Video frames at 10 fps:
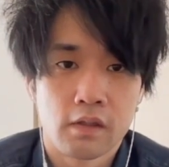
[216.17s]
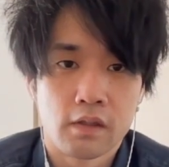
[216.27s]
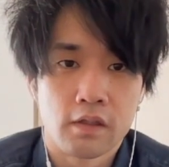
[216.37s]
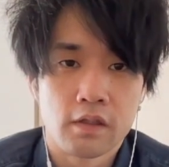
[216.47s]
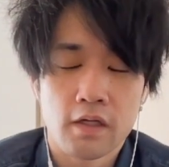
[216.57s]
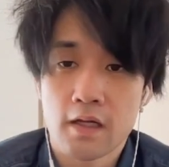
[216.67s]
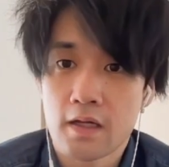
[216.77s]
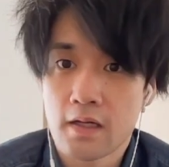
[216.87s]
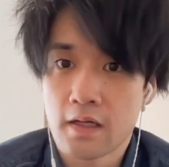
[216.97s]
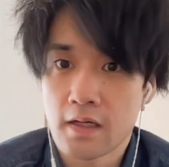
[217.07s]
い
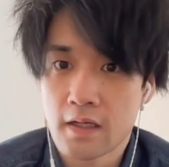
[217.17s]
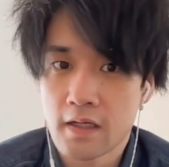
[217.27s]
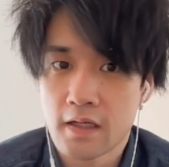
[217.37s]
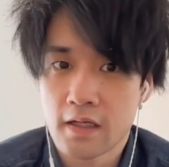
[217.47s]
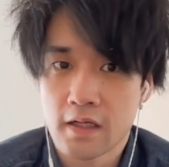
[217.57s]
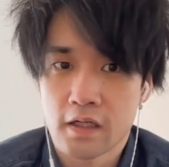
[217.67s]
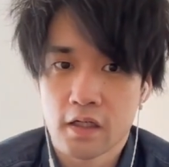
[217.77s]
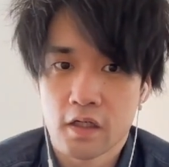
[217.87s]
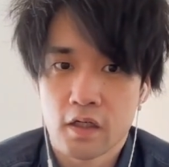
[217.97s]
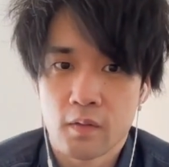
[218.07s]
や
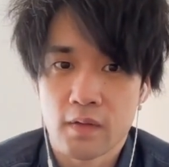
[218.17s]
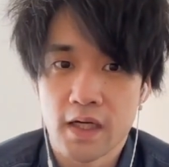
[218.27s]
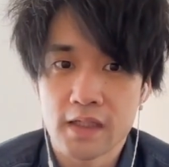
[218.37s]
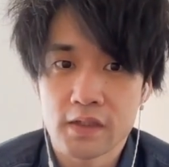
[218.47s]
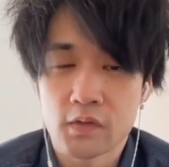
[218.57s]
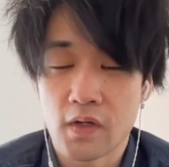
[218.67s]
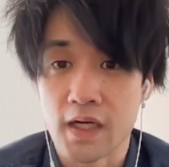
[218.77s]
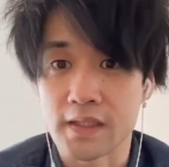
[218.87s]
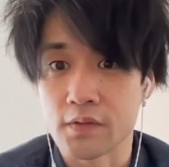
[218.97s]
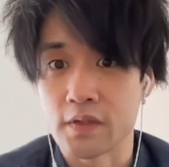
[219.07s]
やっと
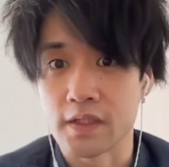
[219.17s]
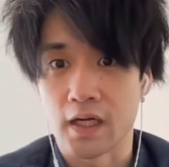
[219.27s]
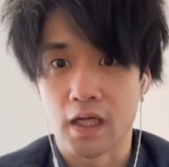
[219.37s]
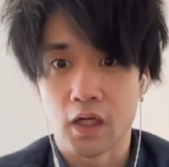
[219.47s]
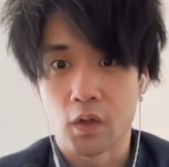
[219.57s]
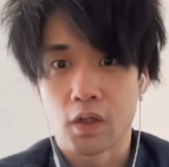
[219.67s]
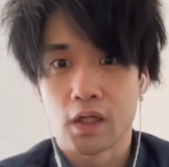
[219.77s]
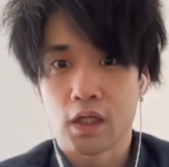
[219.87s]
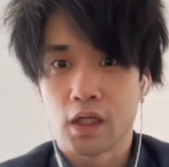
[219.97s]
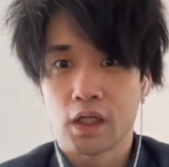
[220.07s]
晴れてくれた
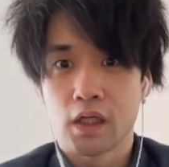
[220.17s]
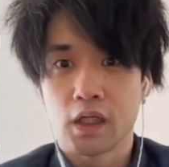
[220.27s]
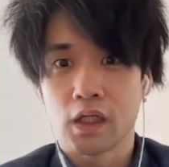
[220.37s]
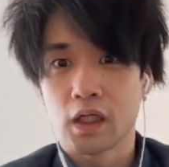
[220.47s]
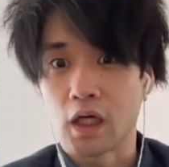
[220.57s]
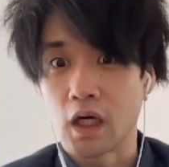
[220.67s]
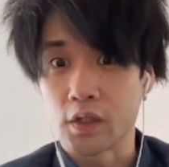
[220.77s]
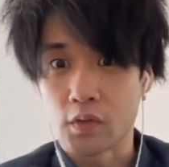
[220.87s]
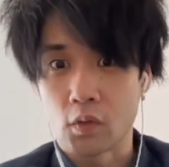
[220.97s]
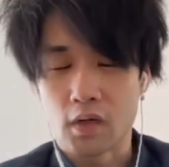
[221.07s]

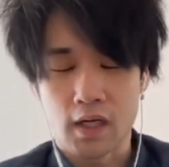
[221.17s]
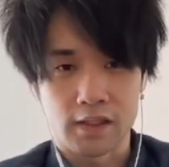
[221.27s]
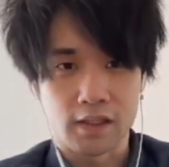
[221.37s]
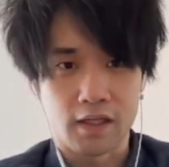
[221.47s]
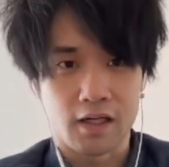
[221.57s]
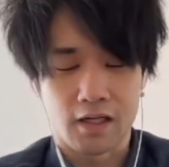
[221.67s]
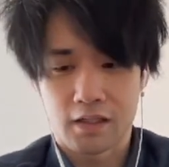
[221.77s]
環境変わってから